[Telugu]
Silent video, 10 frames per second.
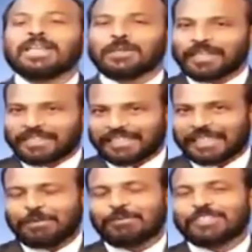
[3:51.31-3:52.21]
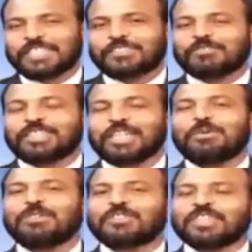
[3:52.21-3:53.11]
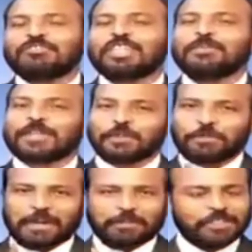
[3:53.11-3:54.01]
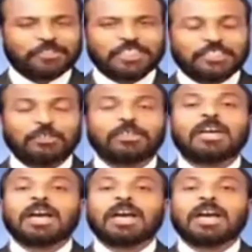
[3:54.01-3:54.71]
నువ్వు అతిక్రమం చేసావు దేవుడు చేయొద్దని ప్రతి పాపాన్ని చేసావు